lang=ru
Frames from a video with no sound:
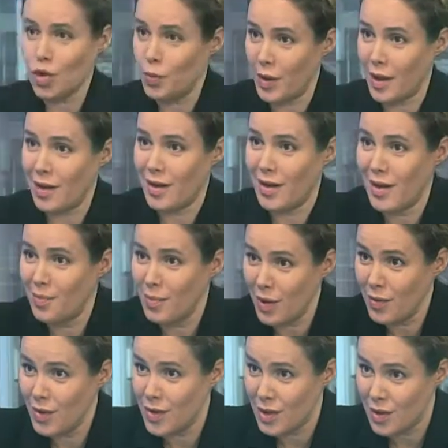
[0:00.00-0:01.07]
предлагает
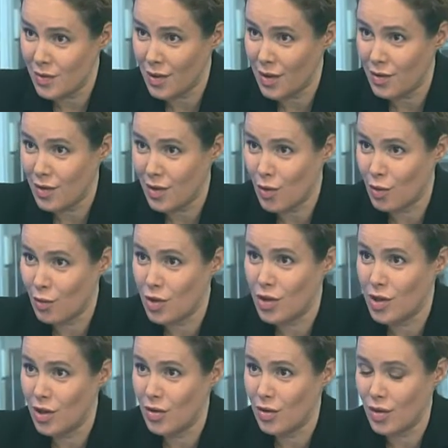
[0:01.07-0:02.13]
правительство ко второму
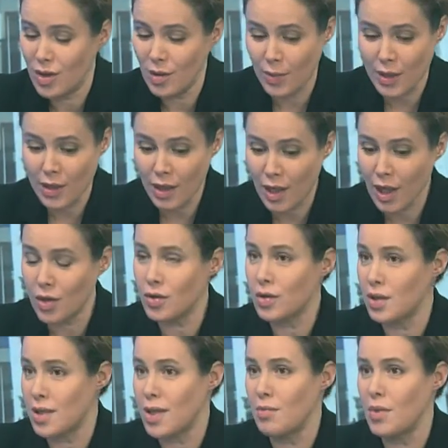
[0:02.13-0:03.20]
чтению? Они предлагают эти
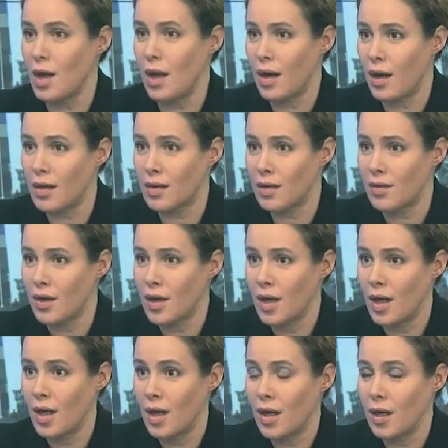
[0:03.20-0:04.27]
7 миллиардов
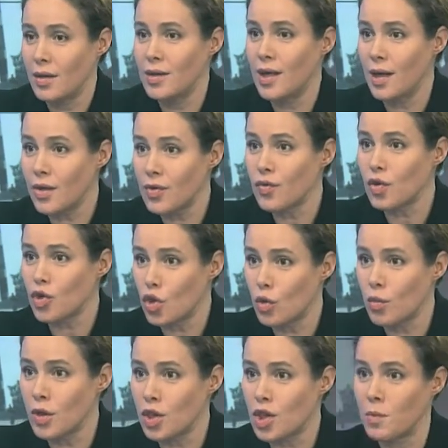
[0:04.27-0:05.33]
делить в ручном
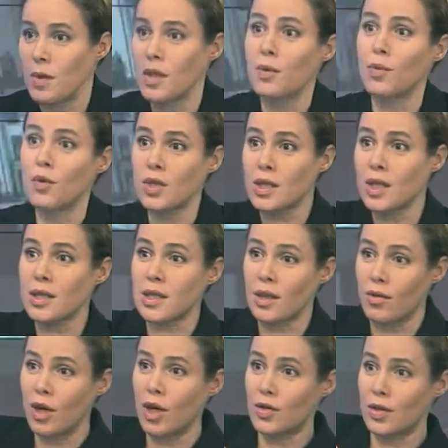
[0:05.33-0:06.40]
режиме. Они просто
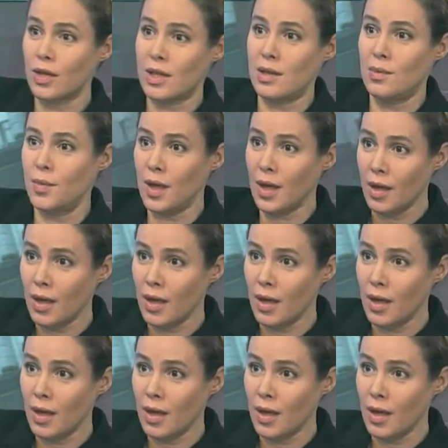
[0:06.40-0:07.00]
оставляют их себе